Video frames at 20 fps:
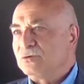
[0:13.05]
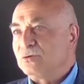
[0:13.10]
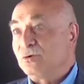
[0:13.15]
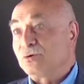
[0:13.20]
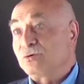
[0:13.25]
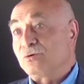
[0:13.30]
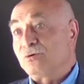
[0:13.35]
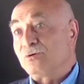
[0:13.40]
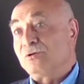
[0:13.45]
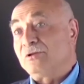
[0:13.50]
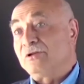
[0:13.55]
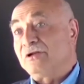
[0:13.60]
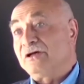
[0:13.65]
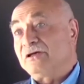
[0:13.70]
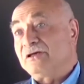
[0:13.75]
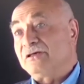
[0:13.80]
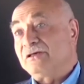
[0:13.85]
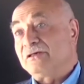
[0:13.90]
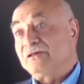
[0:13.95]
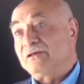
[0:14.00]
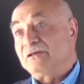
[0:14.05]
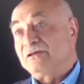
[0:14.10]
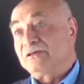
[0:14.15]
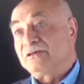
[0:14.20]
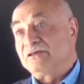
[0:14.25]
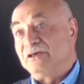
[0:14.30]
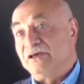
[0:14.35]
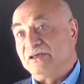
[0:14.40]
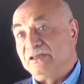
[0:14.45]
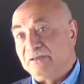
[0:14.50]
Doktor olarak
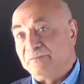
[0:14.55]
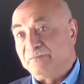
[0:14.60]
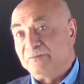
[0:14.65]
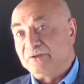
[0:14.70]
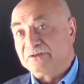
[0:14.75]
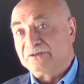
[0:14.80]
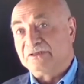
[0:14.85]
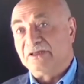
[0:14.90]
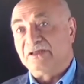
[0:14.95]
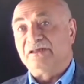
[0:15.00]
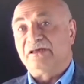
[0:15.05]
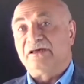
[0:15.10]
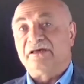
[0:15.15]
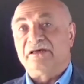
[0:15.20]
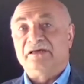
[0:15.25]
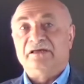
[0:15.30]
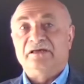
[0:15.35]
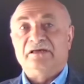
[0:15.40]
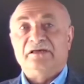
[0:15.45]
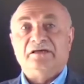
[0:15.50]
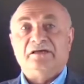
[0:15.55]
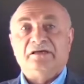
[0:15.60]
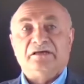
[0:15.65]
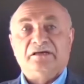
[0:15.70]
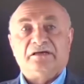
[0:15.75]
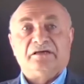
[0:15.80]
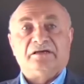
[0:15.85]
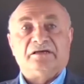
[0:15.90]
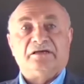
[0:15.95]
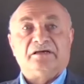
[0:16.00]
kendimizde de
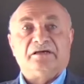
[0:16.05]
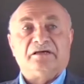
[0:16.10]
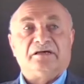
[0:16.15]
e,